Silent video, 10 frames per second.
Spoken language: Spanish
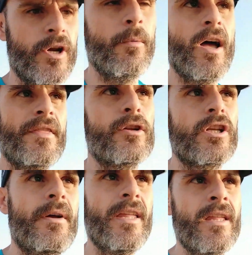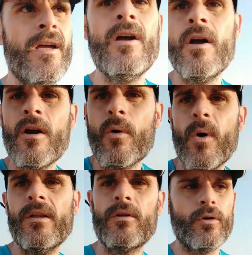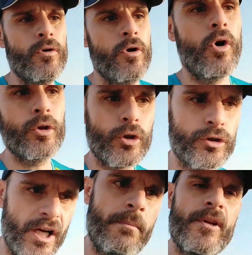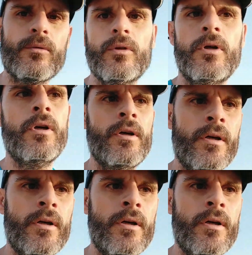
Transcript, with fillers: ponemos a andar otra vez. ¿Cuánto? Otros tres minutos.